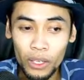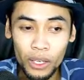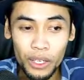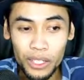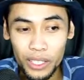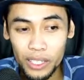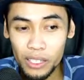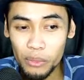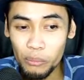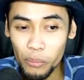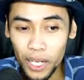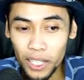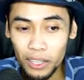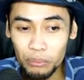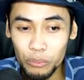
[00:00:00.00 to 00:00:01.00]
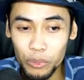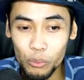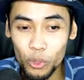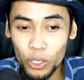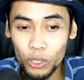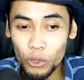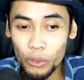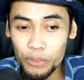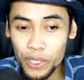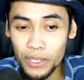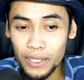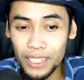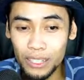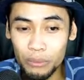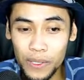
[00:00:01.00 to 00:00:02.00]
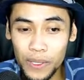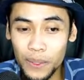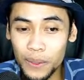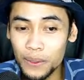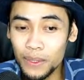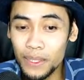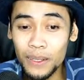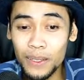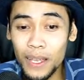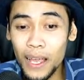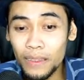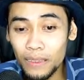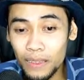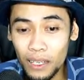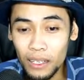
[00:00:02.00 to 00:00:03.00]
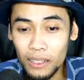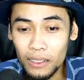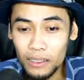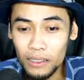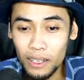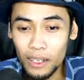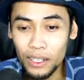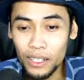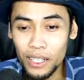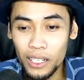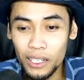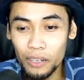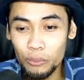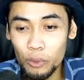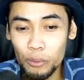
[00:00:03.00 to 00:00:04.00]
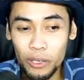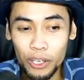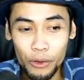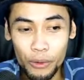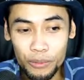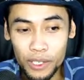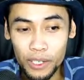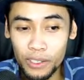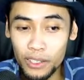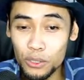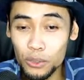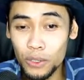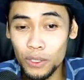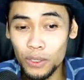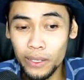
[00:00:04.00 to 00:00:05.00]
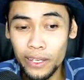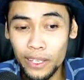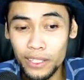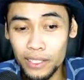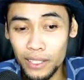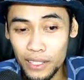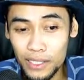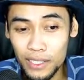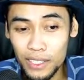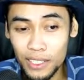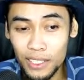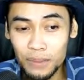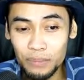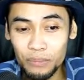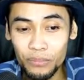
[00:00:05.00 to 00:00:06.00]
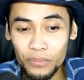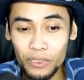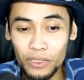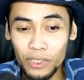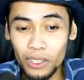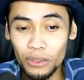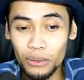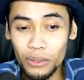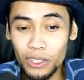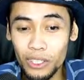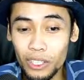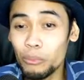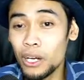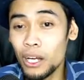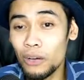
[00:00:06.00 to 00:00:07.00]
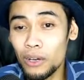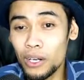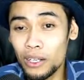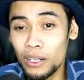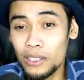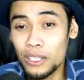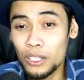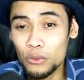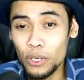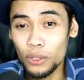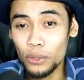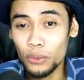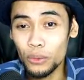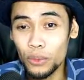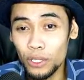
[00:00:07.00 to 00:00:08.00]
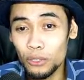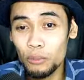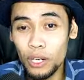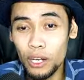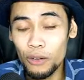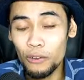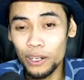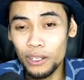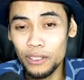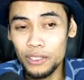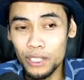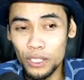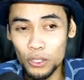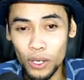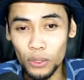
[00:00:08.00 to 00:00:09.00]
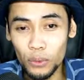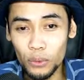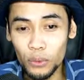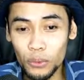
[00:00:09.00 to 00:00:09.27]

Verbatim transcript: Yang keempat, membuat website lebih tertata karena niat dari pemilik website kan sudah terlihat jelas nih, yaitu ingin menawarkan sesuatu atau menawarkan sesuatu.